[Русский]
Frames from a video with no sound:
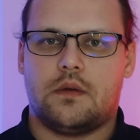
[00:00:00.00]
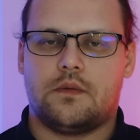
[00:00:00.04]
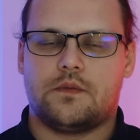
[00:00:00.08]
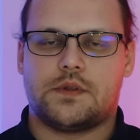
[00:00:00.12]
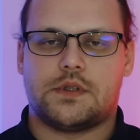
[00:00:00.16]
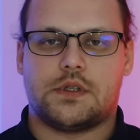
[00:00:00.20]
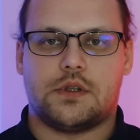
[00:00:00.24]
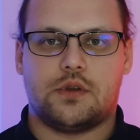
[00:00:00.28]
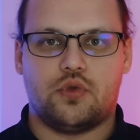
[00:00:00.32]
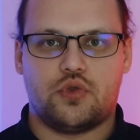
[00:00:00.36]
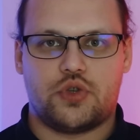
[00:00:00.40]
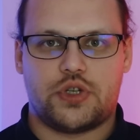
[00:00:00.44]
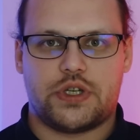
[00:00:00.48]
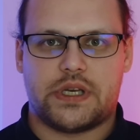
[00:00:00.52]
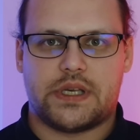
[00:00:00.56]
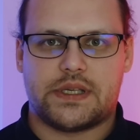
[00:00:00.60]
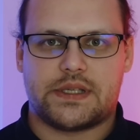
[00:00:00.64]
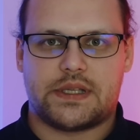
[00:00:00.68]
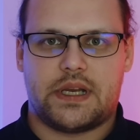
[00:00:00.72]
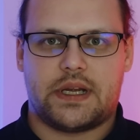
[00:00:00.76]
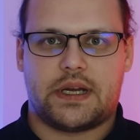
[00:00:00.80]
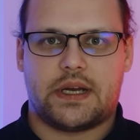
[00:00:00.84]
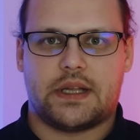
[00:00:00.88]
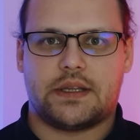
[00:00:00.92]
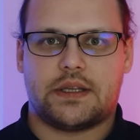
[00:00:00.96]
В случае,
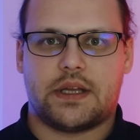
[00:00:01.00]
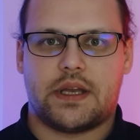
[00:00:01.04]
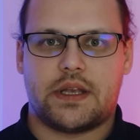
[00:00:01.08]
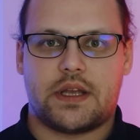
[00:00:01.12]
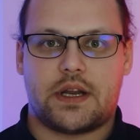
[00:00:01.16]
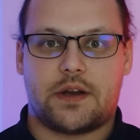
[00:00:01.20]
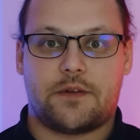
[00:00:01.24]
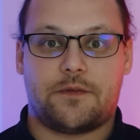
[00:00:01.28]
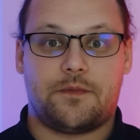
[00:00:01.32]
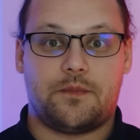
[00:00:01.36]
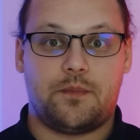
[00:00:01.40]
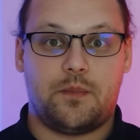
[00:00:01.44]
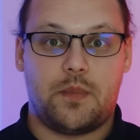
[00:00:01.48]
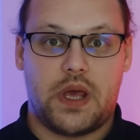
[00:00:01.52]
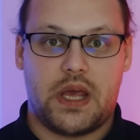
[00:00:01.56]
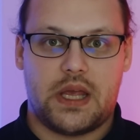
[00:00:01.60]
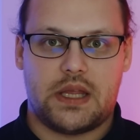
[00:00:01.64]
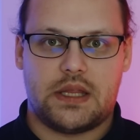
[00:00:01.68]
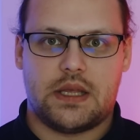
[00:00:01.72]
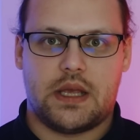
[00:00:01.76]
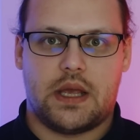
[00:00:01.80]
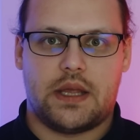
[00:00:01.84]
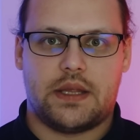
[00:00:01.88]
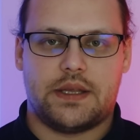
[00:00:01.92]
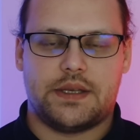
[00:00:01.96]
если контейнеров
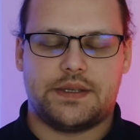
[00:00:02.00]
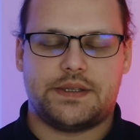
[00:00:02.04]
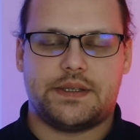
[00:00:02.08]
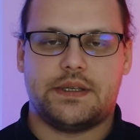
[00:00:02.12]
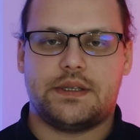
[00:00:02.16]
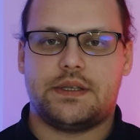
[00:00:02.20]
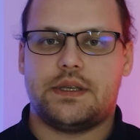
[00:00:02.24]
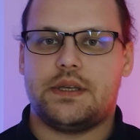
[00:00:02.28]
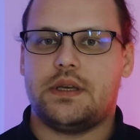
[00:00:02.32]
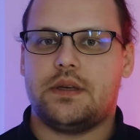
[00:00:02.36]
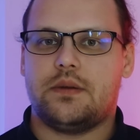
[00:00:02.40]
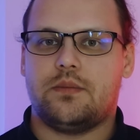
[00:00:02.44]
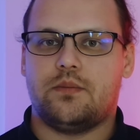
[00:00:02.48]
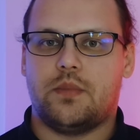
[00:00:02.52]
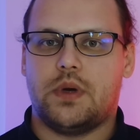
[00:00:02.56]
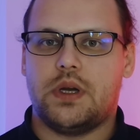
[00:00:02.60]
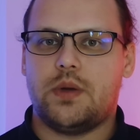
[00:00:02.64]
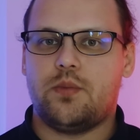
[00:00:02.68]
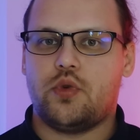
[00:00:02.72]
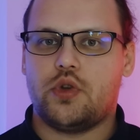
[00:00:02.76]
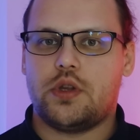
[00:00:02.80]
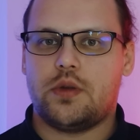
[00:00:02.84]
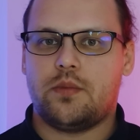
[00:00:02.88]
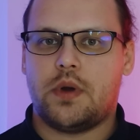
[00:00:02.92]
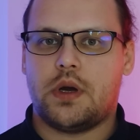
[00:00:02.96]
менее 10, мы
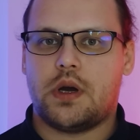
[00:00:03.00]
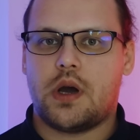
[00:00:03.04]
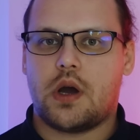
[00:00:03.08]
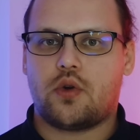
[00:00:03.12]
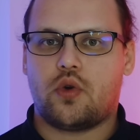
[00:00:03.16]
будем их